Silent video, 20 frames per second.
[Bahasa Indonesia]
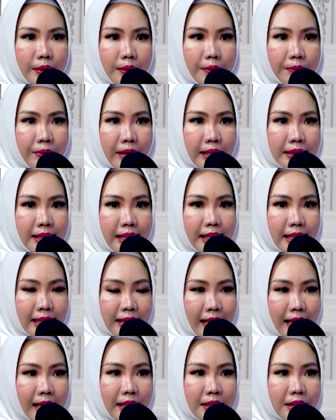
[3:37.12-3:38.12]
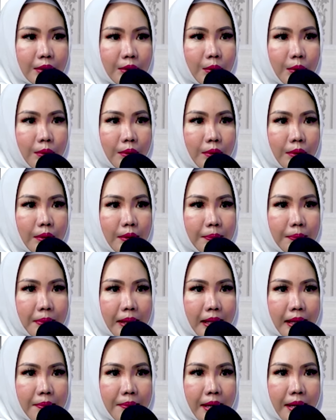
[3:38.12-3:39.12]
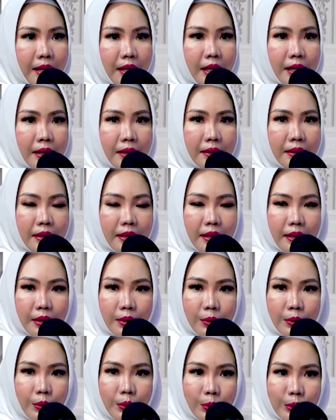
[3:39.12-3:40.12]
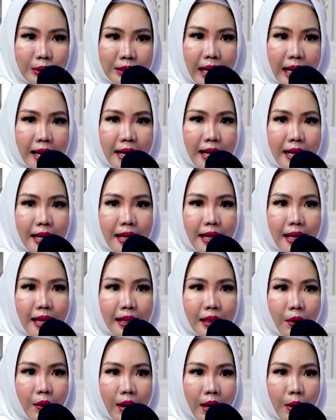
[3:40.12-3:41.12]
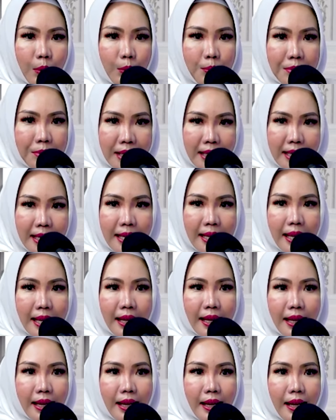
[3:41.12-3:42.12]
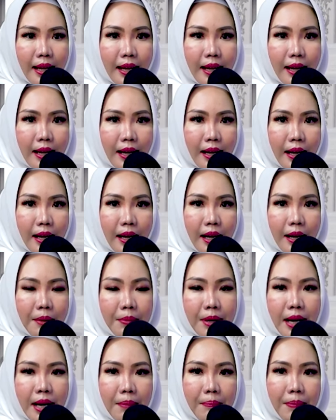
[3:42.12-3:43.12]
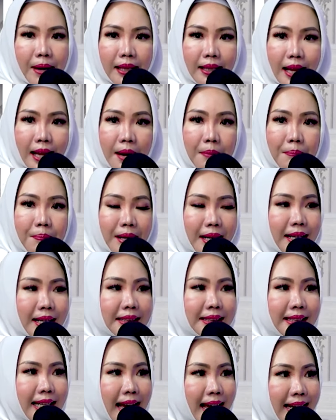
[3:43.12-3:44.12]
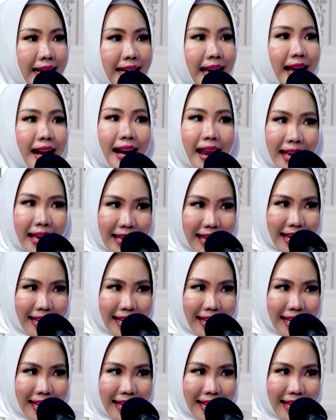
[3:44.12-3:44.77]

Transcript: fasilitas bagaimana lulusan atau alumni uh, mendapatkan pekerjaan yang layak.